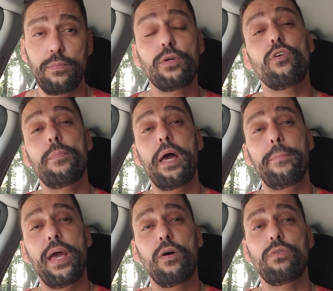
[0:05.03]
meu nome é
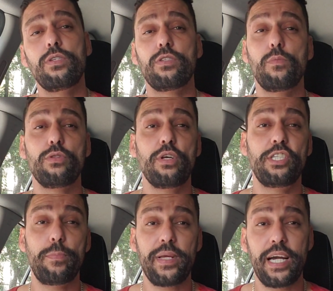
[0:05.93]
Bel e sou
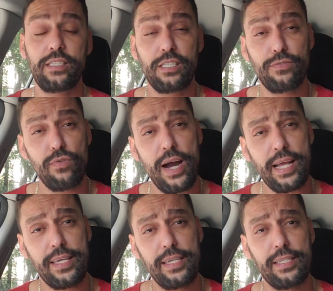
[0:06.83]
motorista aplicativo
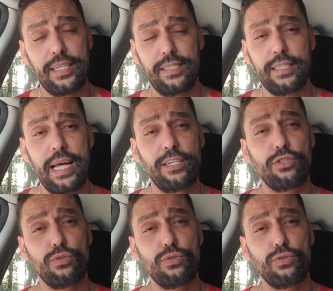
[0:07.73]
aqui na cidade